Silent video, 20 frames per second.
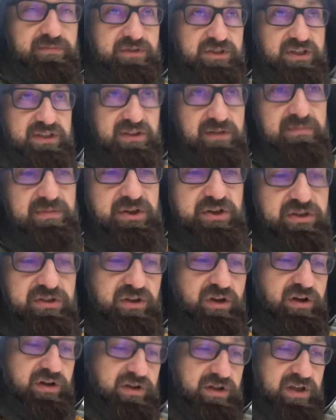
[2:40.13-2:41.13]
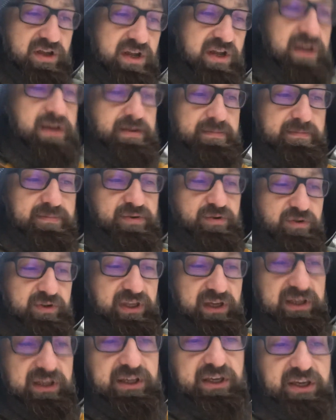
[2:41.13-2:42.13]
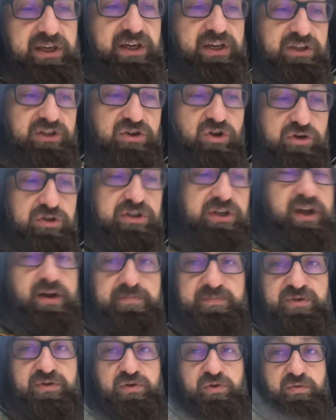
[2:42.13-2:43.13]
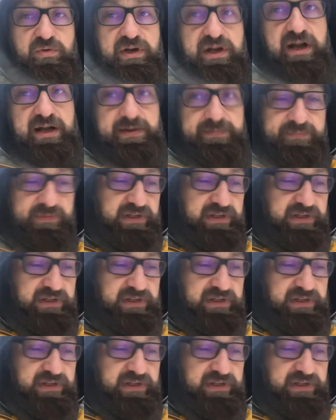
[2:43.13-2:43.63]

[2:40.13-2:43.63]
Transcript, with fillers: Myślę sobie, że to były taki gorzka pigułka